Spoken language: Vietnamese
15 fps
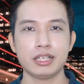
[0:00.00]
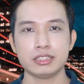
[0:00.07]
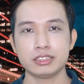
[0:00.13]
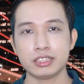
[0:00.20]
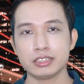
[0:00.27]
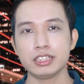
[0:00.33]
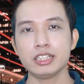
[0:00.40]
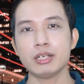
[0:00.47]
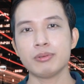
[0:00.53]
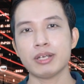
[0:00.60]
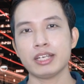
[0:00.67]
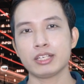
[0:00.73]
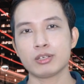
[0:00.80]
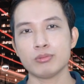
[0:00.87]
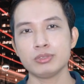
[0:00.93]
Dường như điều
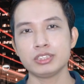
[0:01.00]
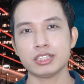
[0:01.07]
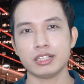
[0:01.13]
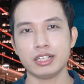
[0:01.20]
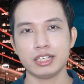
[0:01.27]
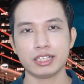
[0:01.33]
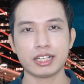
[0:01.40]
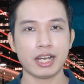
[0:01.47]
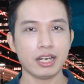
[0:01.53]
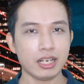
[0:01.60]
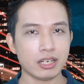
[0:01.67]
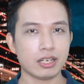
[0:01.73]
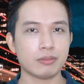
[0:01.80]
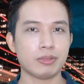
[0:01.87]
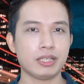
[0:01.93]
này cũng trở nên khá
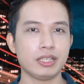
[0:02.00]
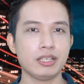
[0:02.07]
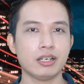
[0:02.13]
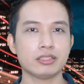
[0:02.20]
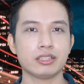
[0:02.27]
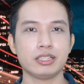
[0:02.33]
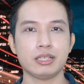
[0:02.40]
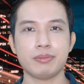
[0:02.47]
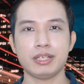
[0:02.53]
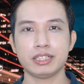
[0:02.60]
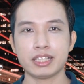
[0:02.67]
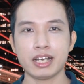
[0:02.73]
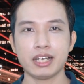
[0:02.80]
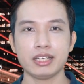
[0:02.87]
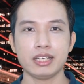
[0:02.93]
là hợp lý ở thời điểm hiện
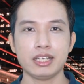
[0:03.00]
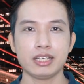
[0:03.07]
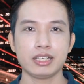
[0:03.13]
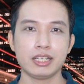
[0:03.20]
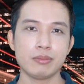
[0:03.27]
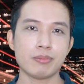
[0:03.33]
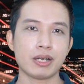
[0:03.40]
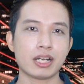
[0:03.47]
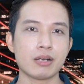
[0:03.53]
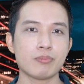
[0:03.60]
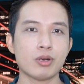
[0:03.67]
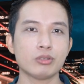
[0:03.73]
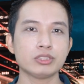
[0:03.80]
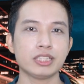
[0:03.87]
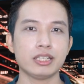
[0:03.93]
tại khi mà các
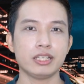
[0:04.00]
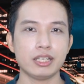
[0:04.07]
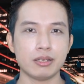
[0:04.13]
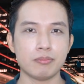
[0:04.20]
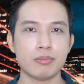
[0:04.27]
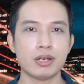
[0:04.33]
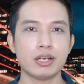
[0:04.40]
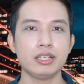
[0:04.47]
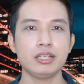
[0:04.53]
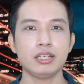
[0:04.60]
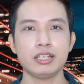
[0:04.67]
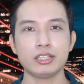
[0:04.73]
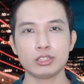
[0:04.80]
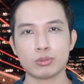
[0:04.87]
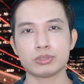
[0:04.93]
mẫu xe điện mới
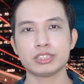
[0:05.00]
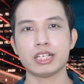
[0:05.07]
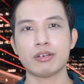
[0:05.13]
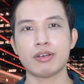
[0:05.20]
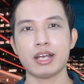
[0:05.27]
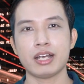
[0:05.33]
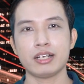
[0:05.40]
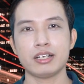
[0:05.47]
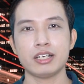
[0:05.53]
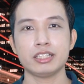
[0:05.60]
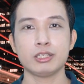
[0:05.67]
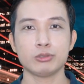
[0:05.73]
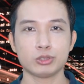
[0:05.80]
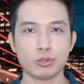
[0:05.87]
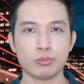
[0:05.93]
liên tục chào hàng người
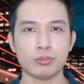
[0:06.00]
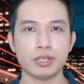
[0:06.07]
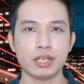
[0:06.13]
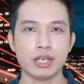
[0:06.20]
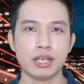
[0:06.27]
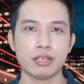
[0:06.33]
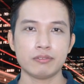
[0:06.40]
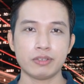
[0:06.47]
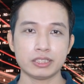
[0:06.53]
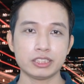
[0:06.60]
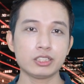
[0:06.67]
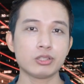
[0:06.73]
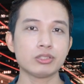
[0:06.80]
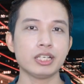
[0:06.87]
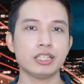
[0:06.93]
tiêu dùng và
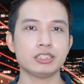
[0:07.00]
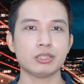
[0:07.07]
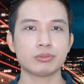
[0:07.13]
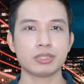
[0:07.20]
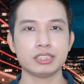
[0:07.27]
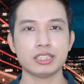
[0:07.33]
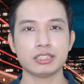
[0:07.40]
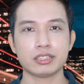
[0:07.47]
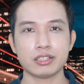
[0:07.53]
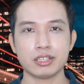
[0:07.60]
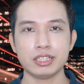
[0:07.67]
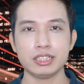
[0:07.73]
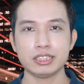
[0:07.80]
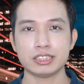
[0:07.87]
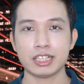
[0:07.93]
rất có thể trong thời gian
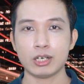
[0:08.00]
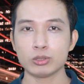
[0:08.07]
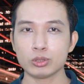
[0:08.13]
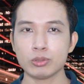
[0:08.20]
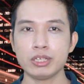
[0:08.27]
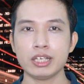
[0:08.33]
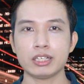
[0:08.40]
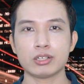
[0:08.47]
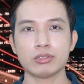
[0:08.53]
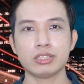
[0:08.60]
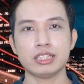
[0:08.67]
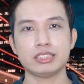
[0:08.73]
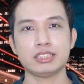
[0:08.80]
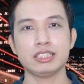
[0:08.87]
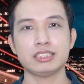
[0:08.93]
tới giá ô tô điện có
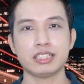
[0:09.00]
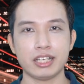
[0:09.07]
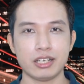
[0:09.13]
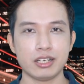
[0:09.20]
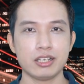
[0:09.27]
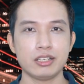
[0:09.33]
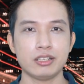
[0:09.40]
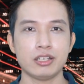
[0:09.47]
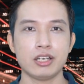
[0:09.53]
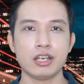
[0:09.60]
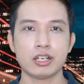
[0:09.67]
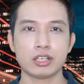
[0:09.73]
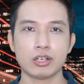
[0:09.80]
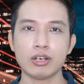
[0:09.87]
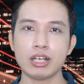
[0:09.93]
thể sẽ rẻ hơn.
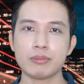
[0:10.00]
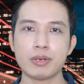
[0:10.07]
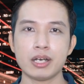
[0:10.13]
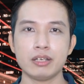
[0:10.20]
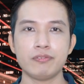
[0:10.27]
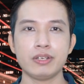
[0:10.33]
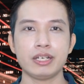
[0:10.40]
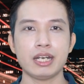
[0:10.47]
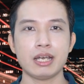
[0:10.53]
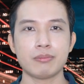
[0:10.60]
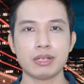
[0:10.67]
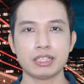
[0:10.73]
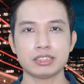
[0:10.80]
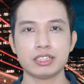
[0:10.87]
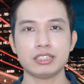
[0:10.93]
Đó là bởi Việt Nam
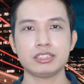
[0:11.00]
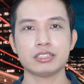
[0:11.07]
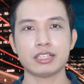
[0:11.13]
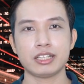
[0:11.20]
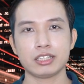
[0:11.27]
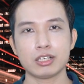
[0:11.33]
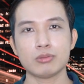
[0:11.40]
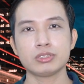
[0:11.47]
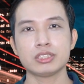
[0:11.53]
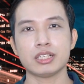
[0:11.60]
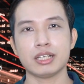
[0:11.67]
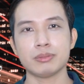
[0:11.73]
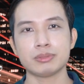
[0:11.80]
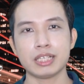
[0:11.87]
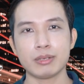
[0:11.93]
đang dần trở thành công
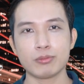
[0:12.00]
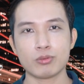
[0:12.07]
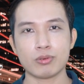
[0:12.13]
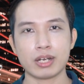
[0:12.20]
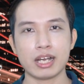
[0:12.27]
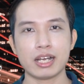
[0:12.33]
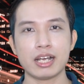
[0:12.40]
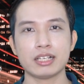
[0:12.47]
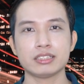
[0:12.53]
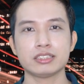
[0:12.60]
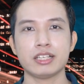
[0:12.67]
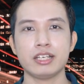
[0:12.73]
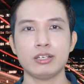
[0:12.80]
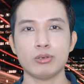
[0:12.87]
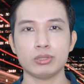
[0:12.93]
xưởng lắp ráp của các hãng
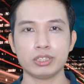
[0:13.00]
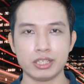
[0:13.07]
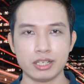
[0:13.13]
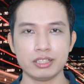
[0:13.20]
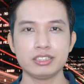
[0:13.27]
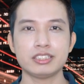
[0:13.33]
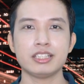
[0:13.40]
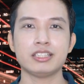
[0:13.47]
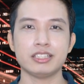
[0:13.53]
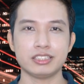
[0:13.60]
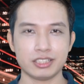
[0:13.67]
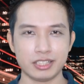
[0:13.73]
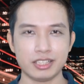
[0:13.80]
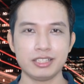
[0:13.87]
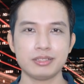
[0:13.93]
xe nổi tiếng trên thế
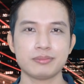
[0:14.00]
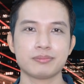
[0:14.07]
giới.